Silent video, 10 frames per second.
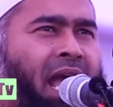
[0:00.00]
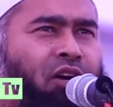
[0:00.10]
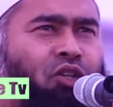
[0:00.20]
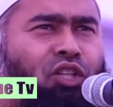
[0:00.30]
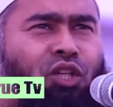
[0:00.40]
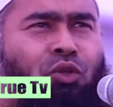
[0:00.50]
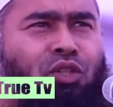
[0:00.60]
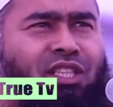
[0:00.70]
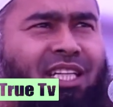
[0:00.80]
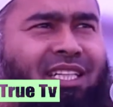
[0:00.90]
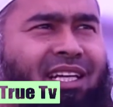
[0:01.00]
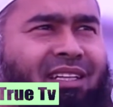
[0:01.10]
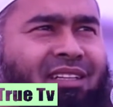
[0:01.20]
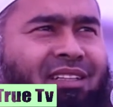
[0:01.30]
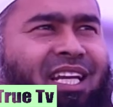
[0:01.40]
এখন যদি খুঁজতে যাই
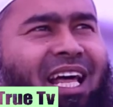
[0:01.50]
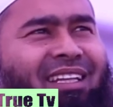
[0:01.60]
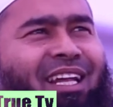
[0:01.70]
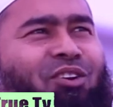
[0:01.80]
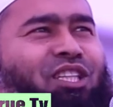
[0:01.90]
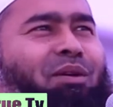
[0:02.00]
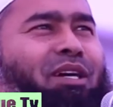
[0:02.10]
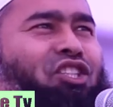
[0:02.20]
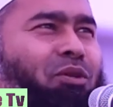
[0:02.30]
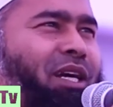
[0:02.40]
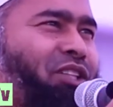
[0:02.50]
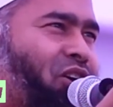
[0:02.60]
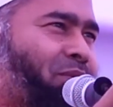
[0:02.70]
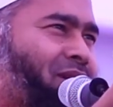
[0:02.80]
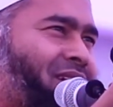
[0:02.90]
তাহলে আল্লাহর কথাই বাস্তবায়িত
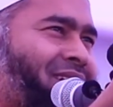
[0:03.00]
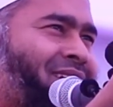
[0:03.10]
হবে